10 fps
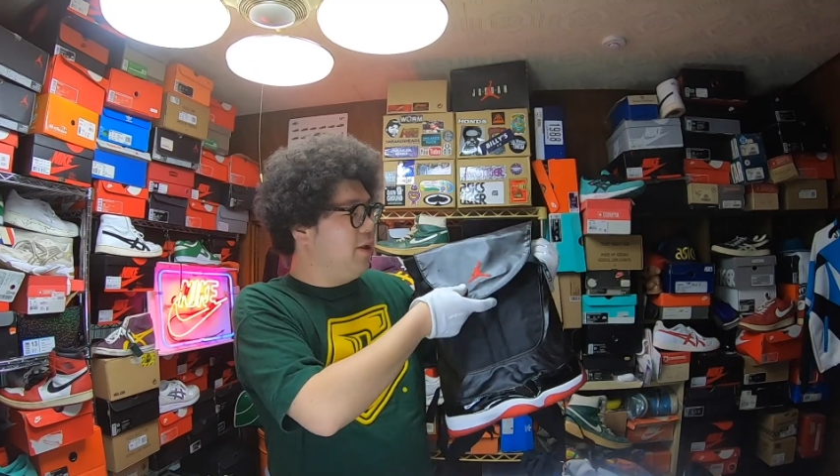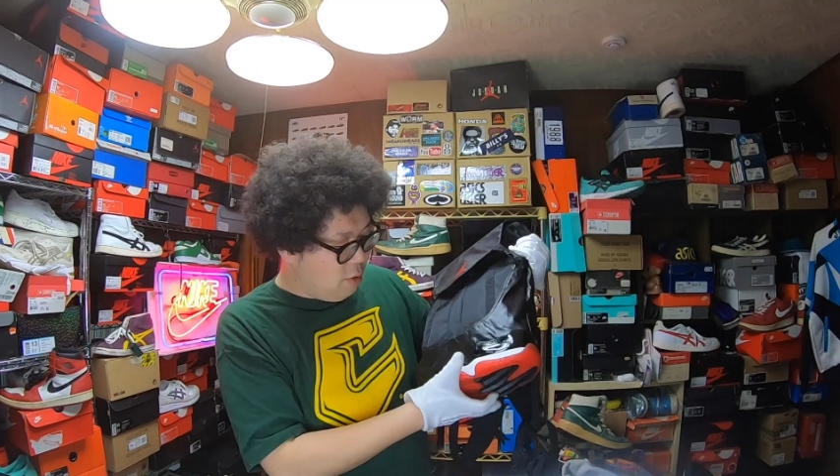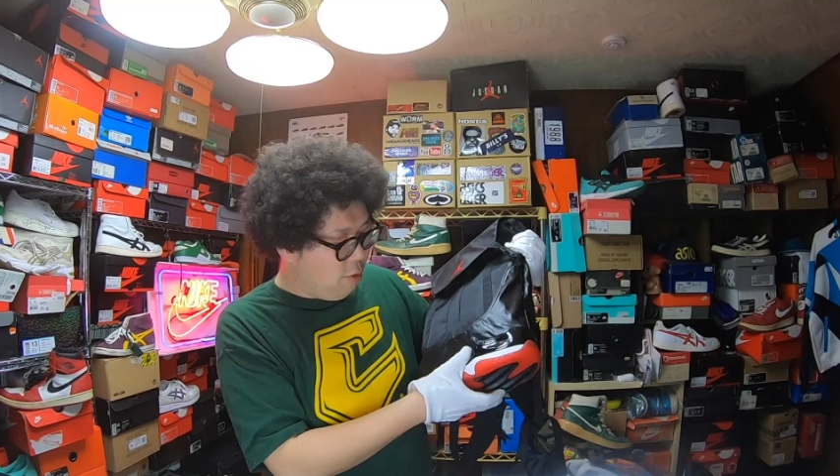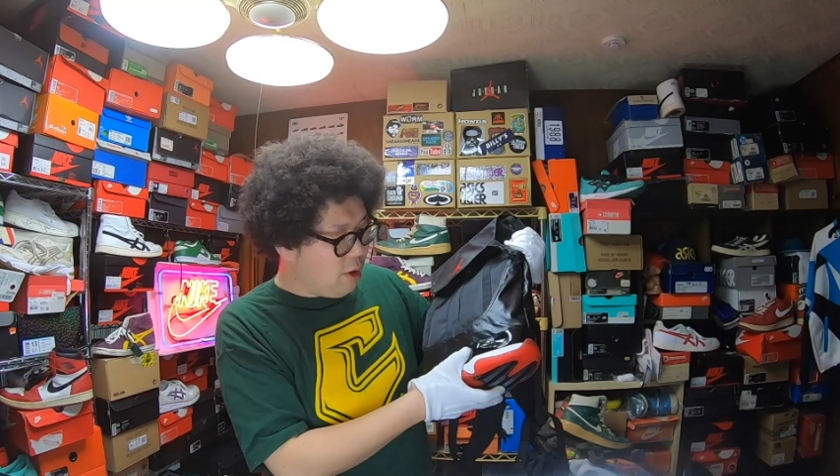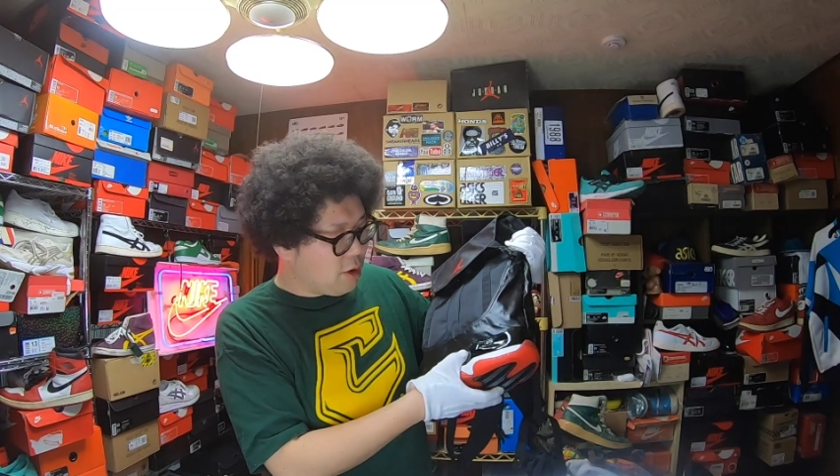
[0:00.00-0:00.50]

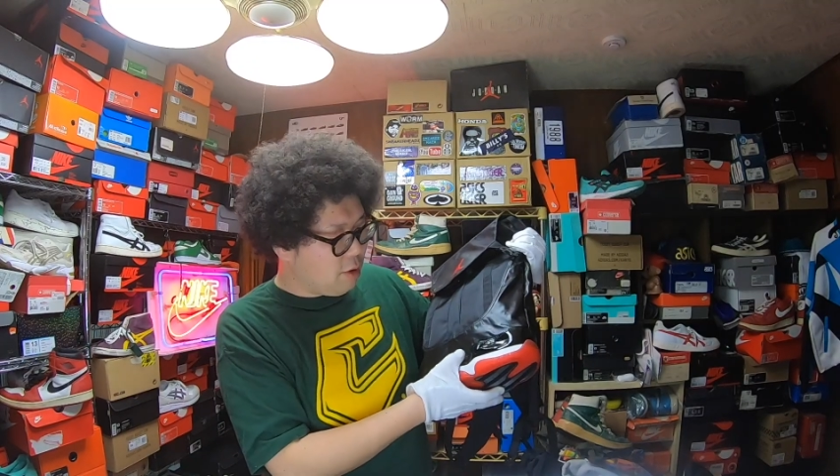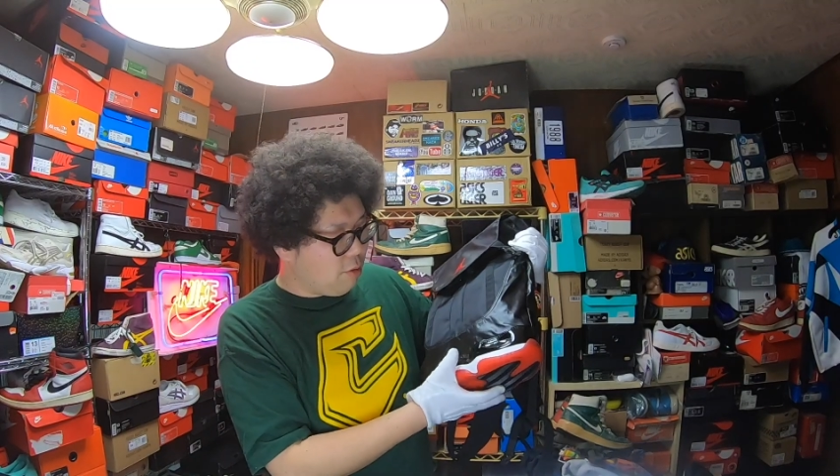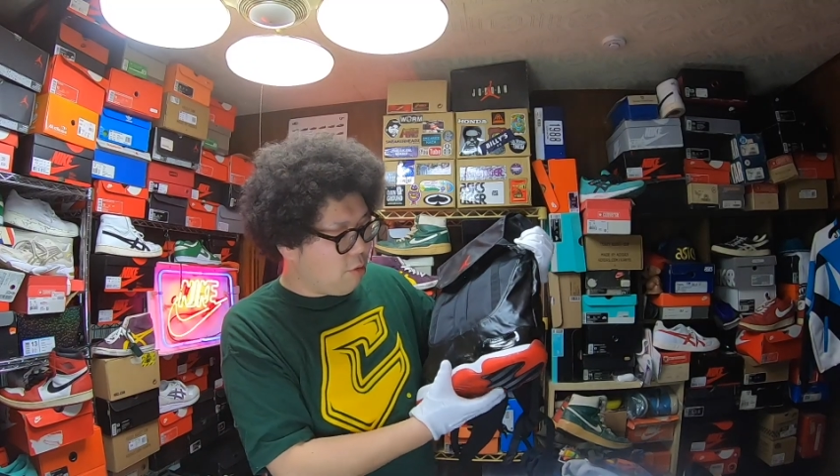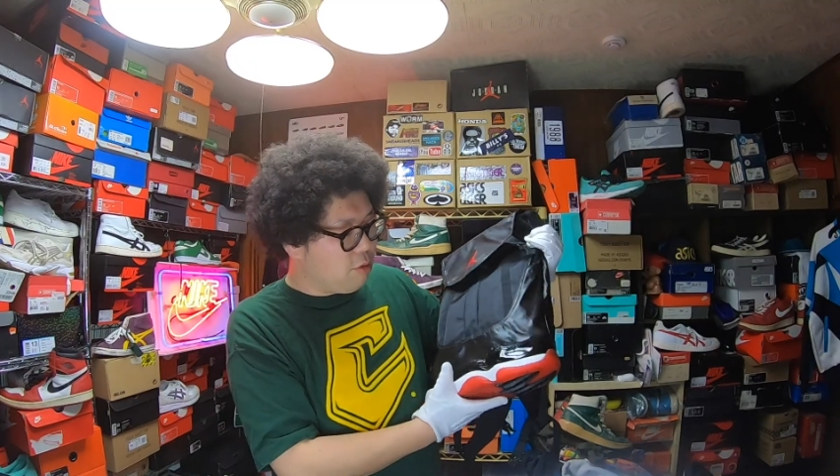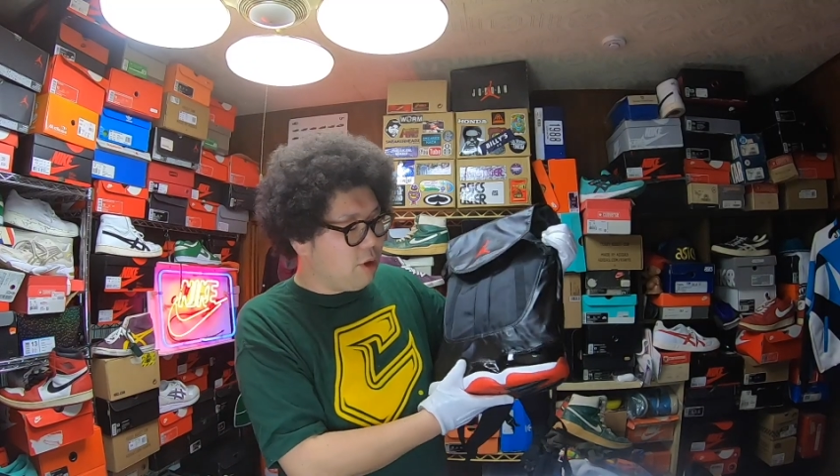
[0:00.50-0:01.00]
どうなんですか、こ
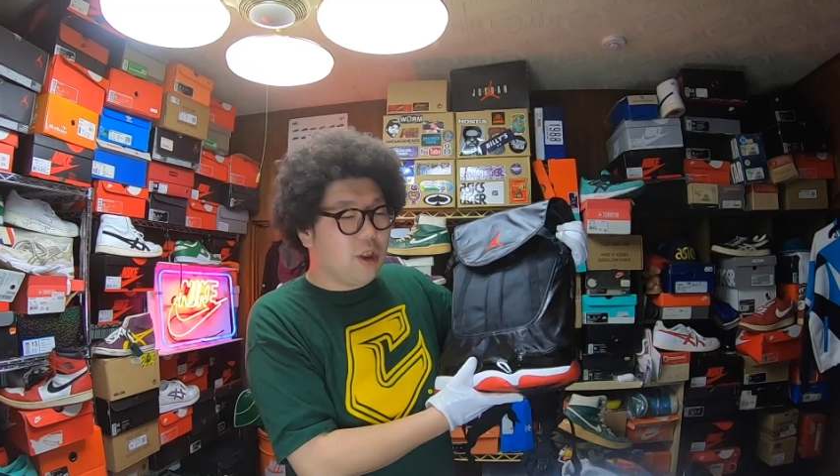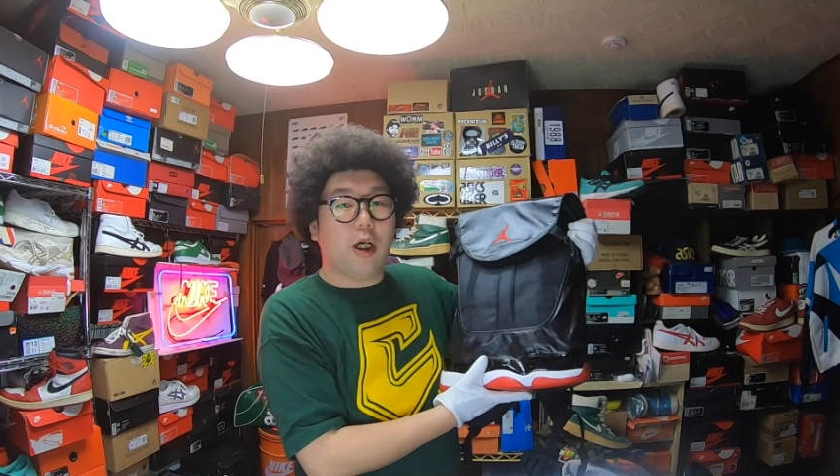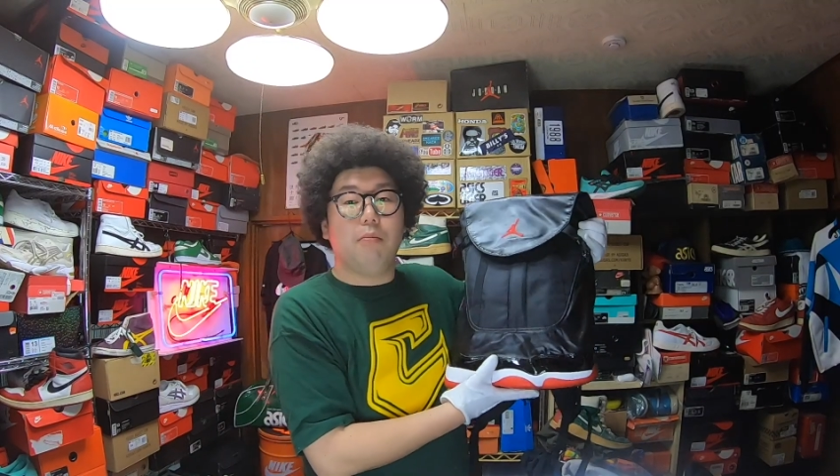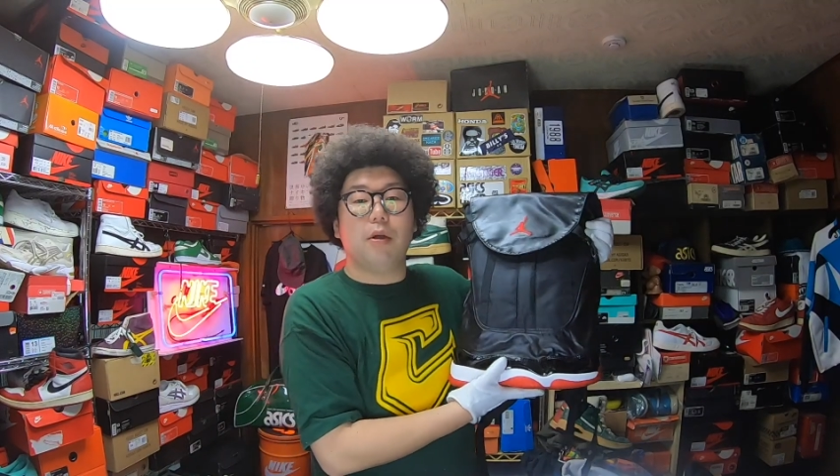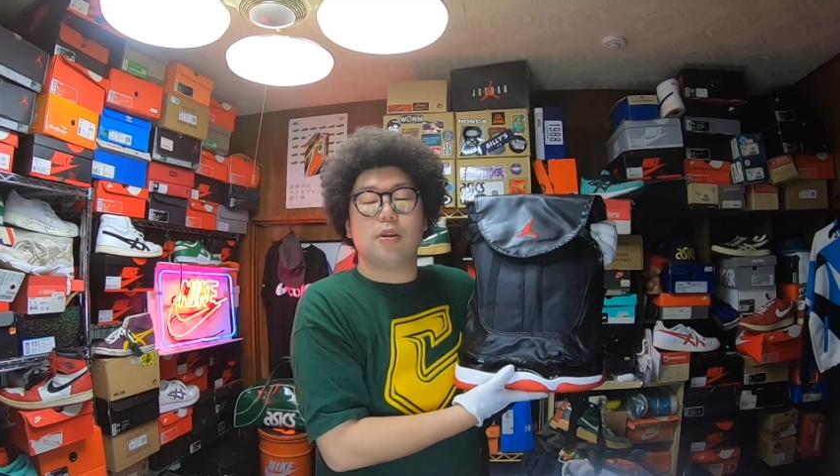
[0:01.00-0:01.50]
れ国内で
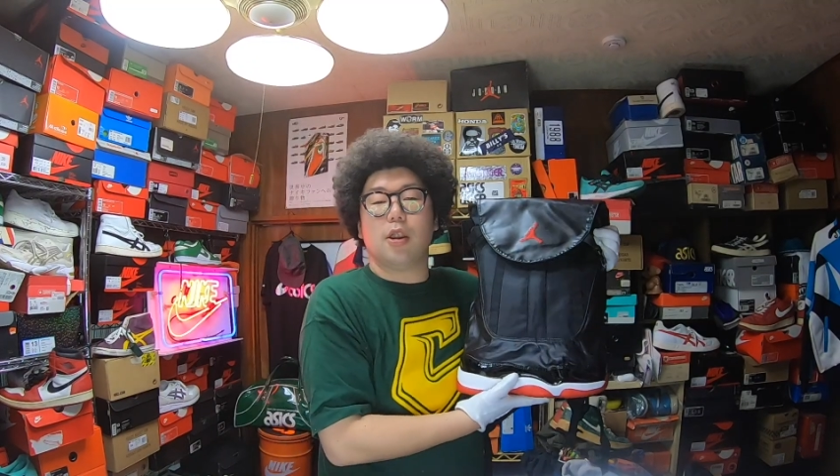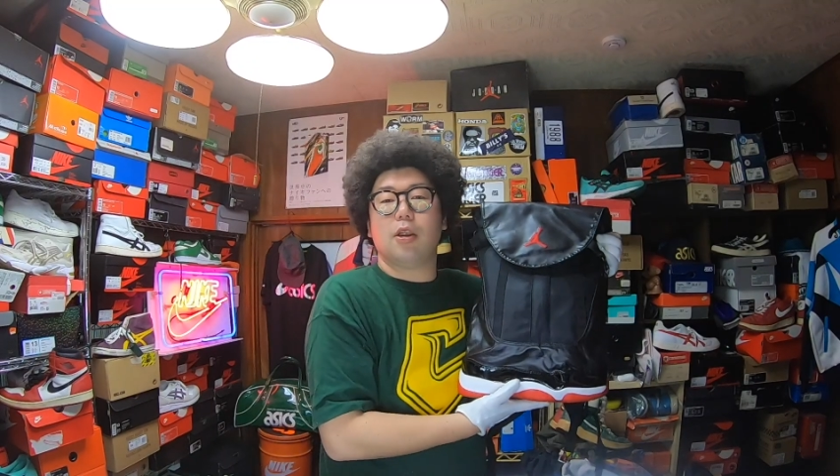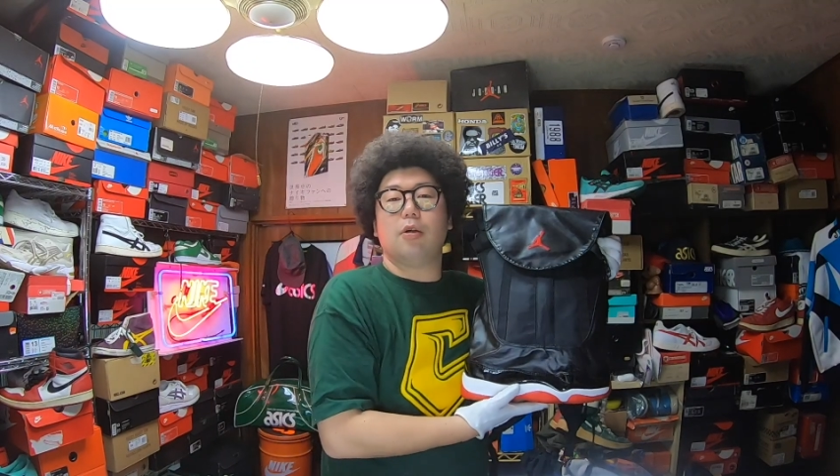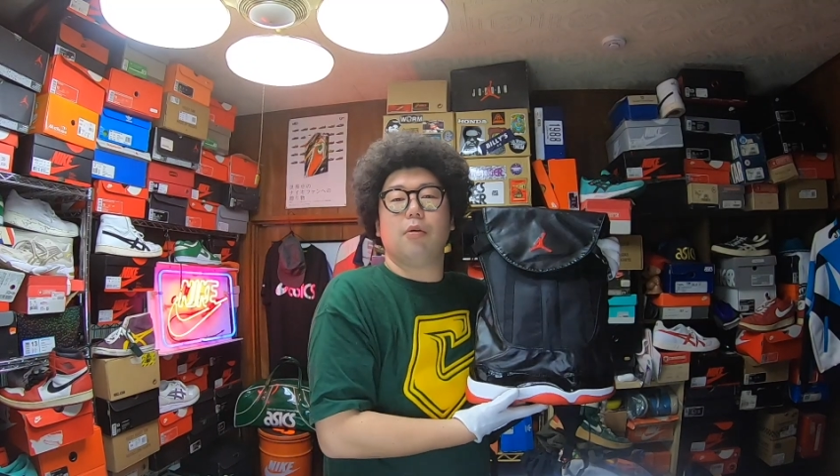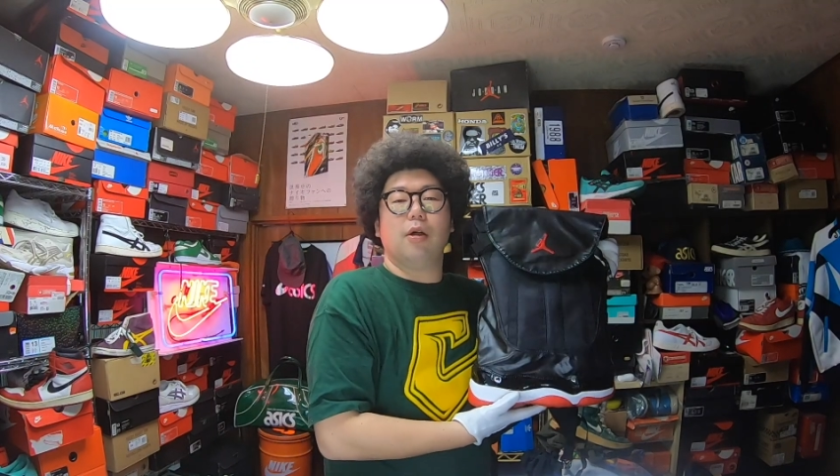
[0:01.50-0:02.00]
販売され
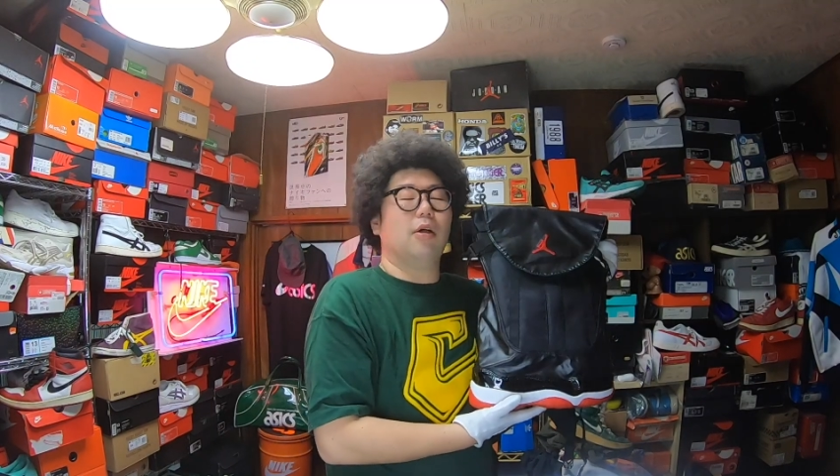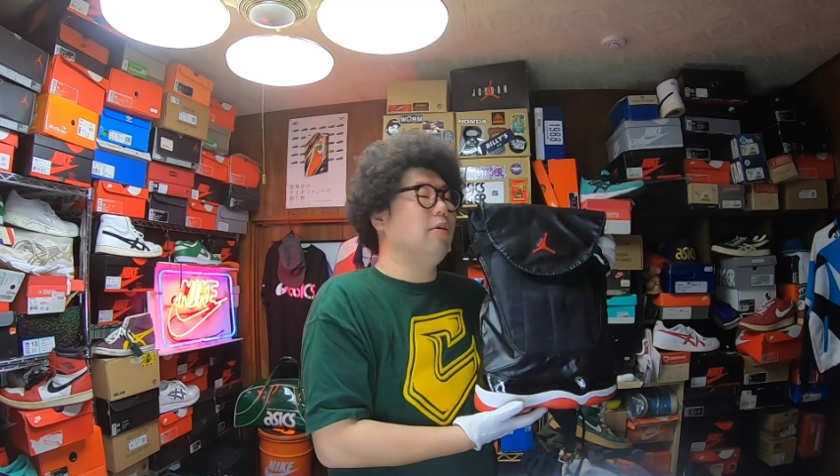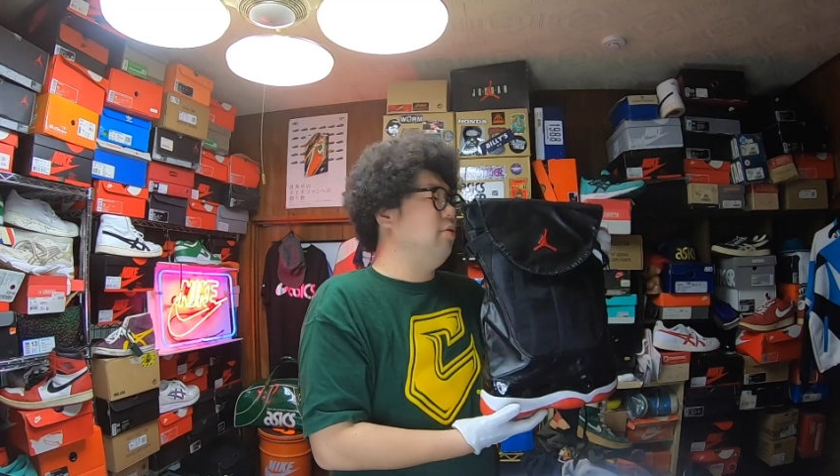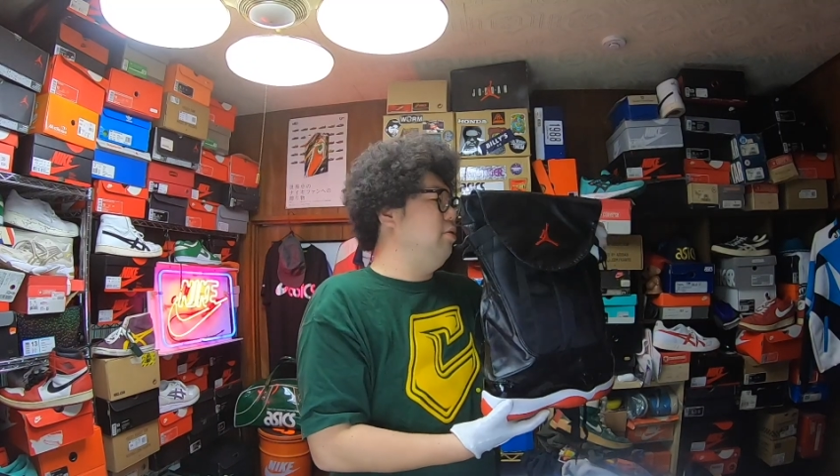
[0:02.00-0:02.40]
たのかな。